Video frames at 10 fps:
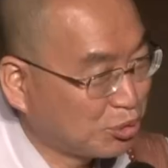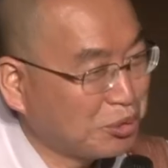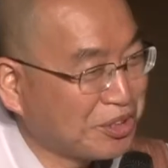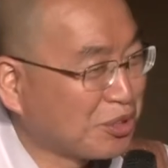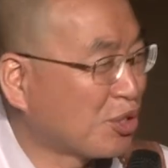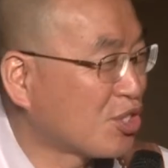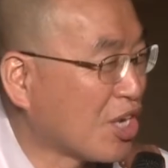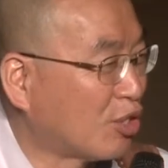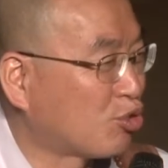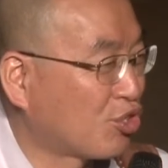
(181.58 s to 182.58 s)
죽을 때 어떻게
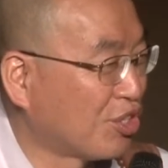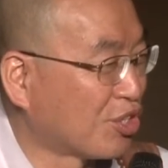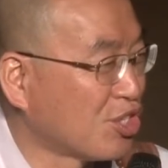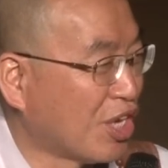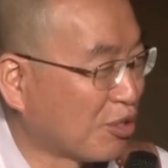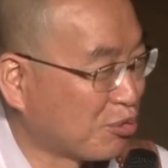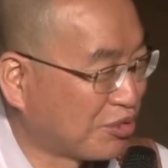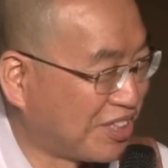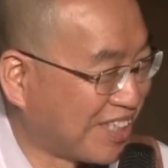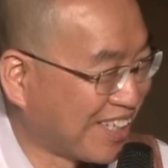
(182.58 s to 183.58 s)
잘 죽기는 그냥 죽지.